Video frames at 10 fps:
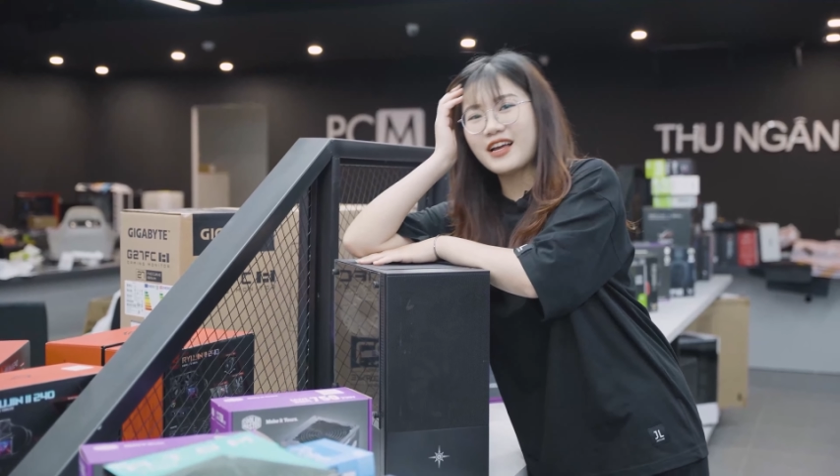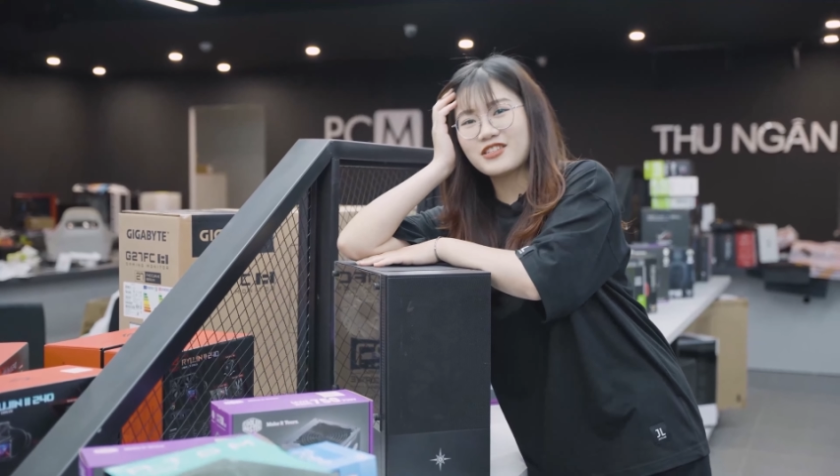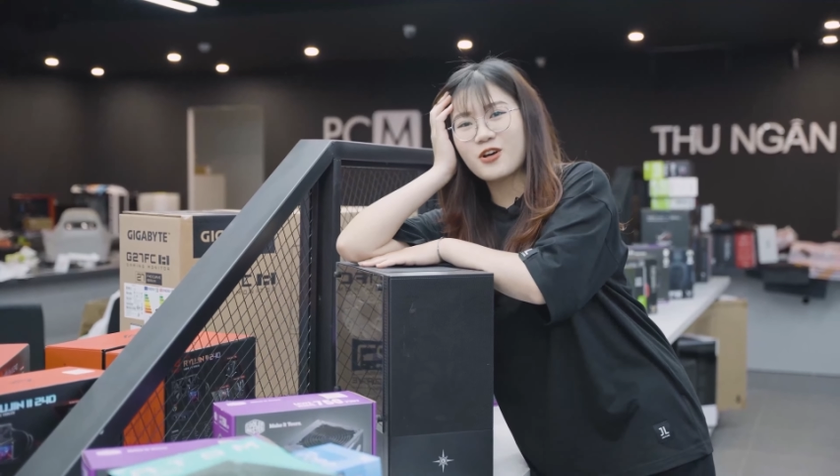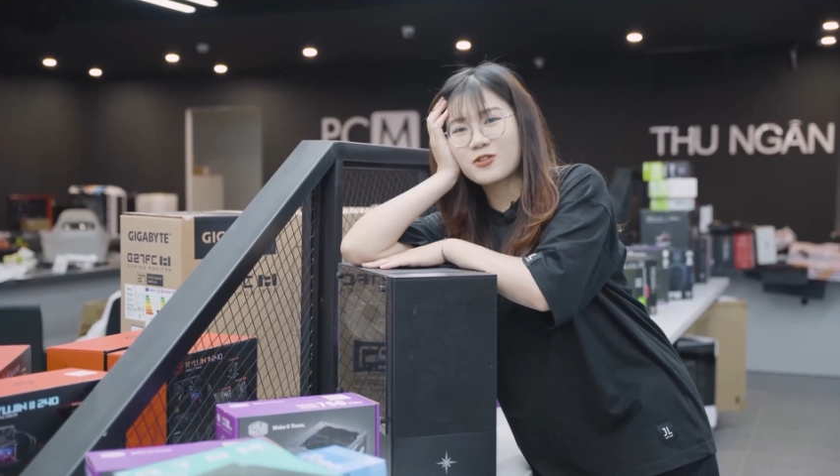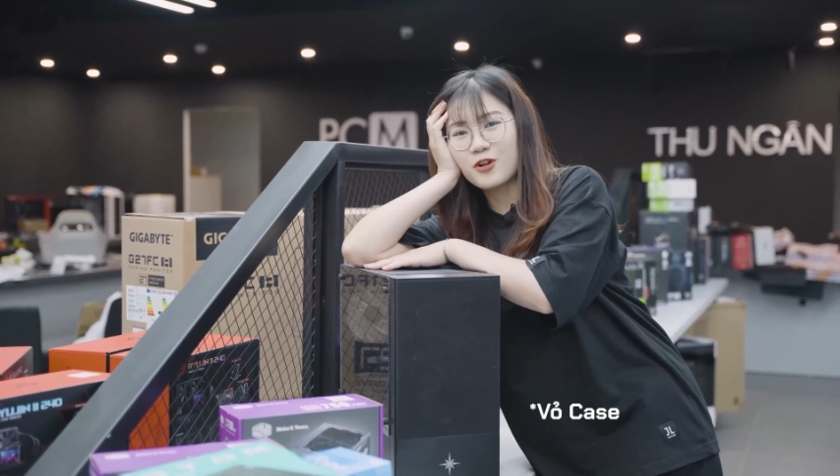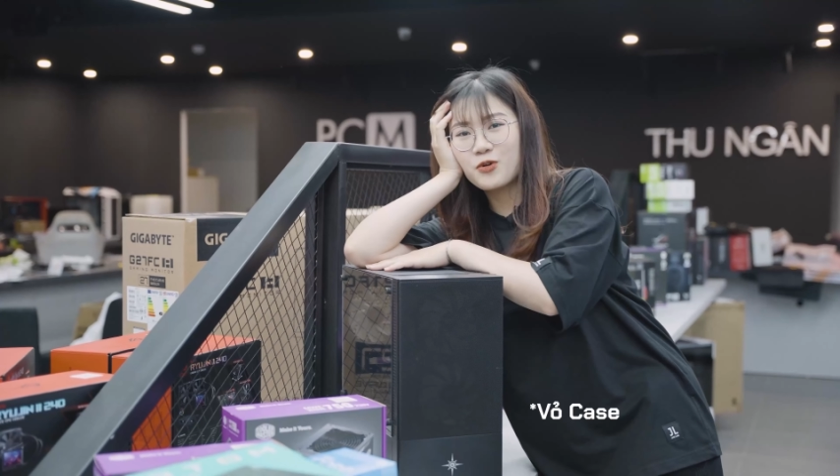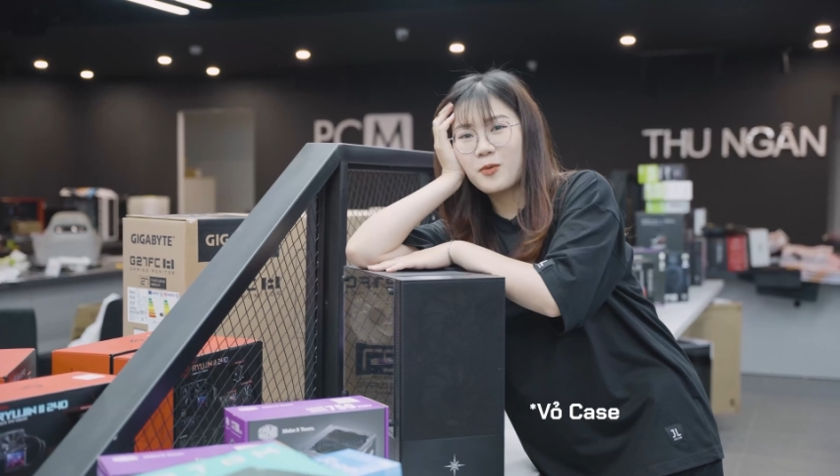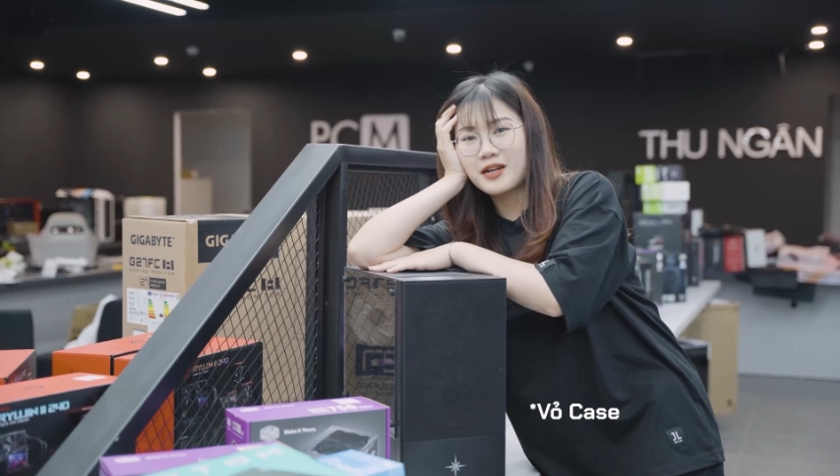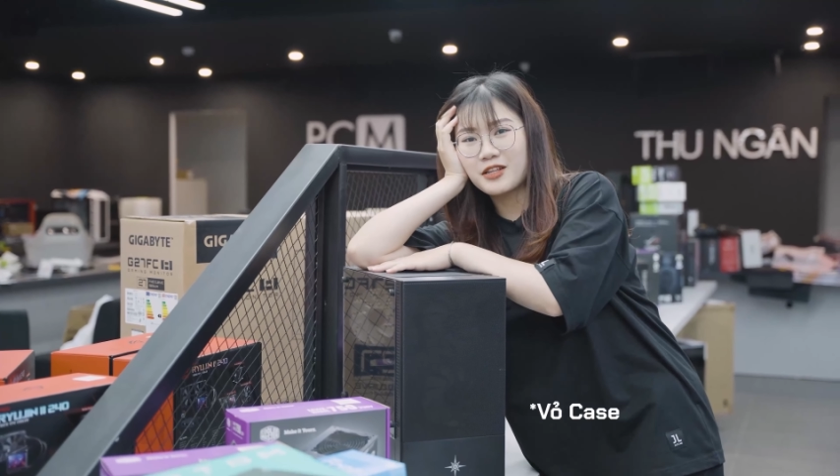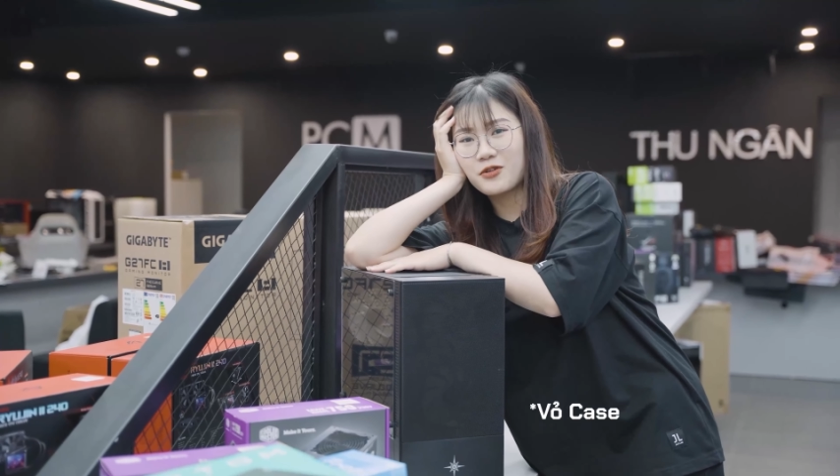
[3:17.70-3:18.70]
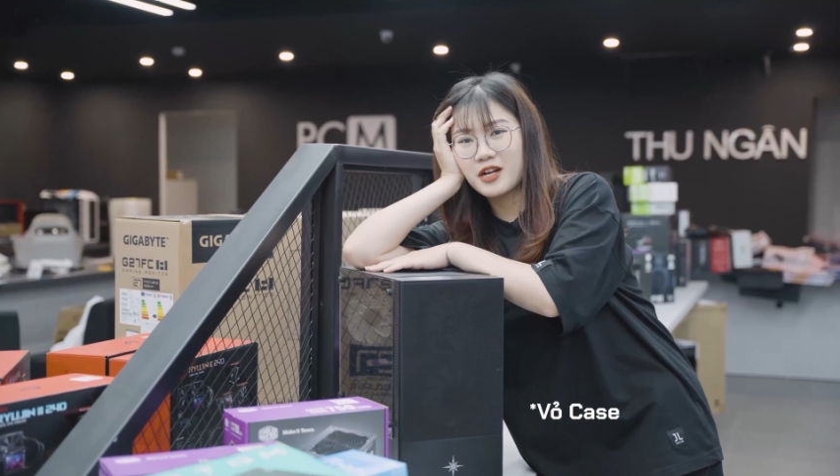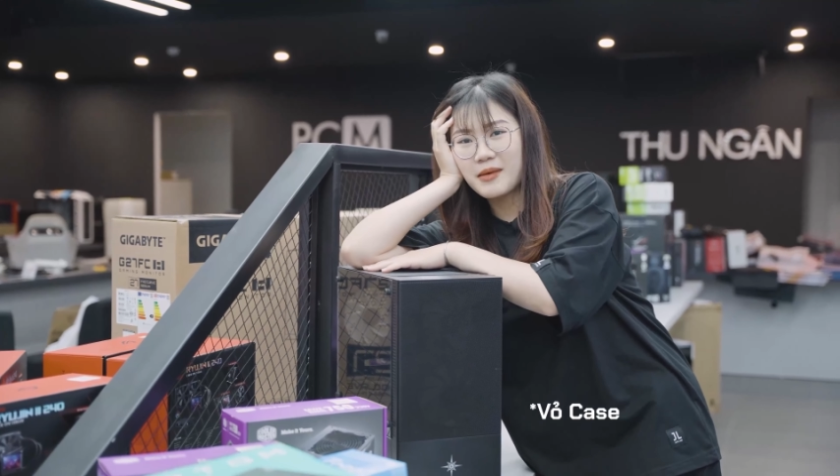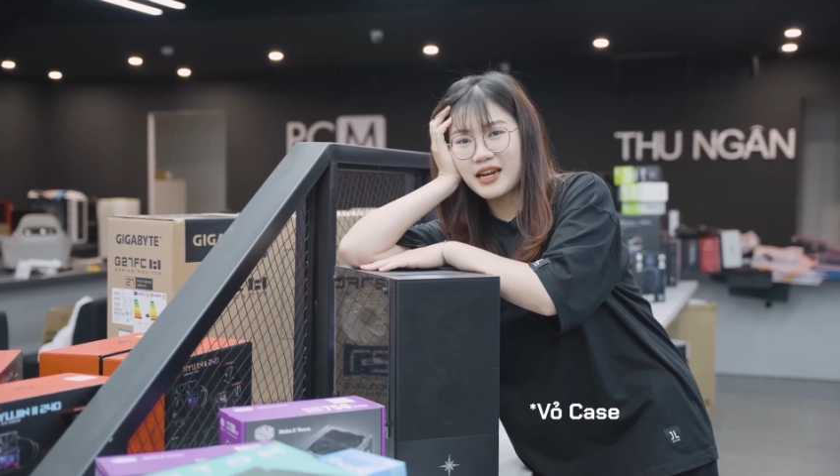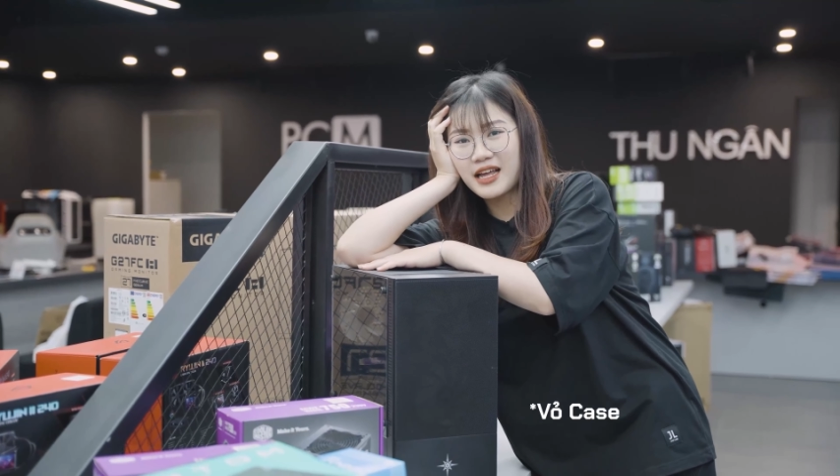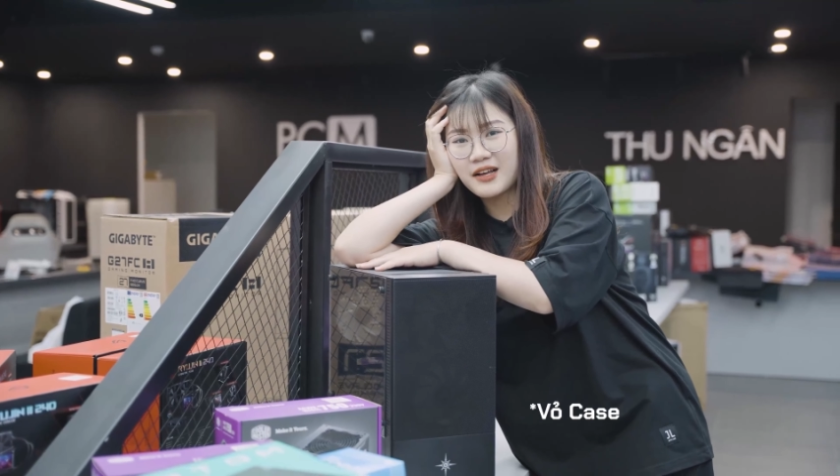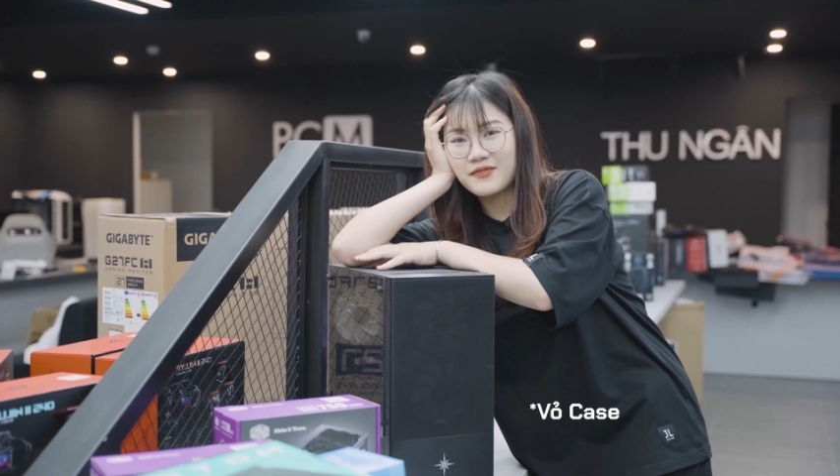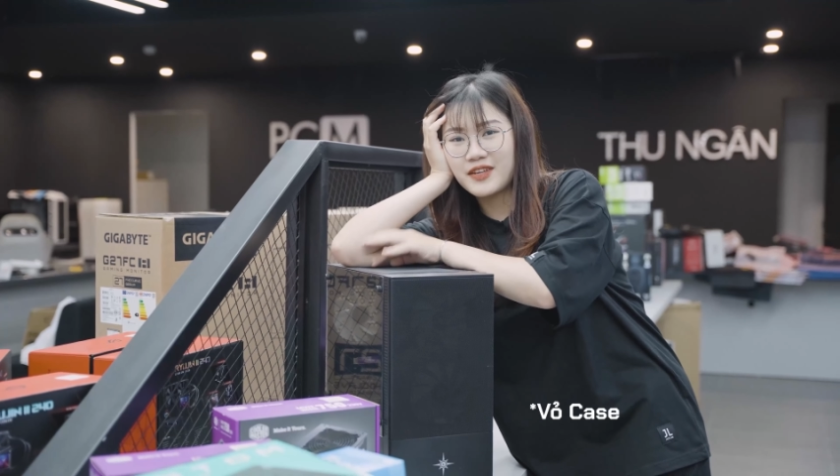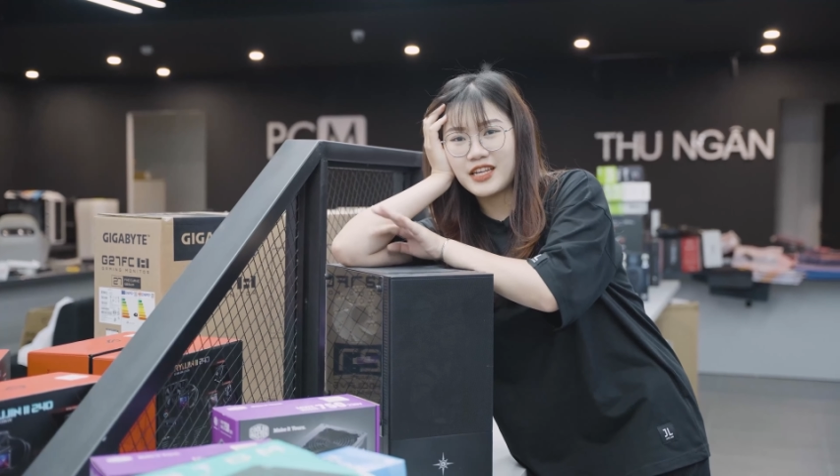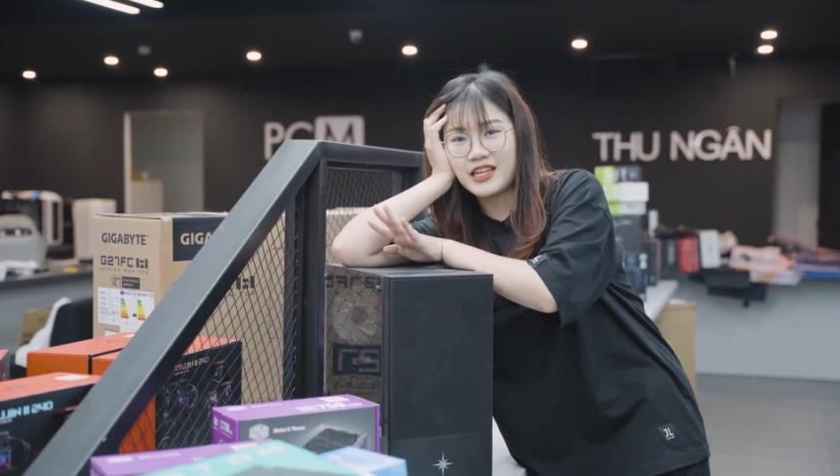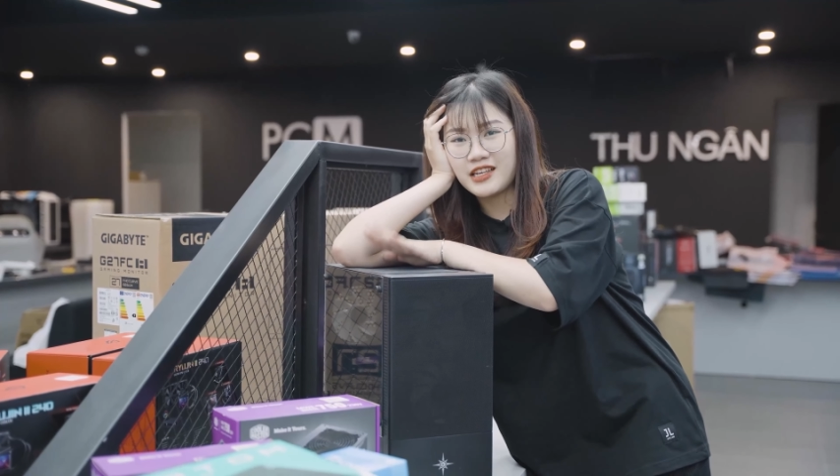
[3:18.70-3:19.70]
phải chọn con nguồn này thôi các bạn ạ
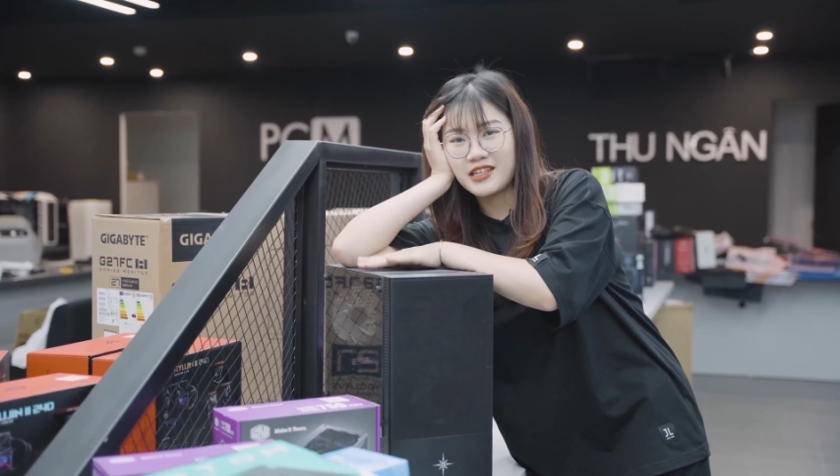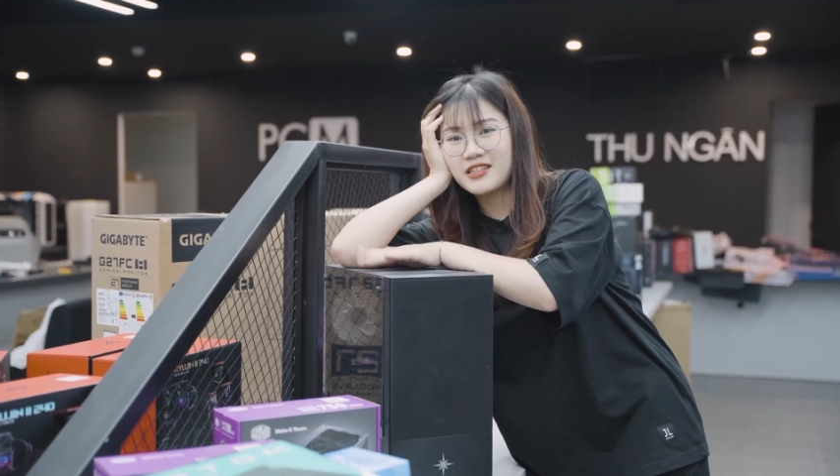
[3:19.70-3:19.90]
vì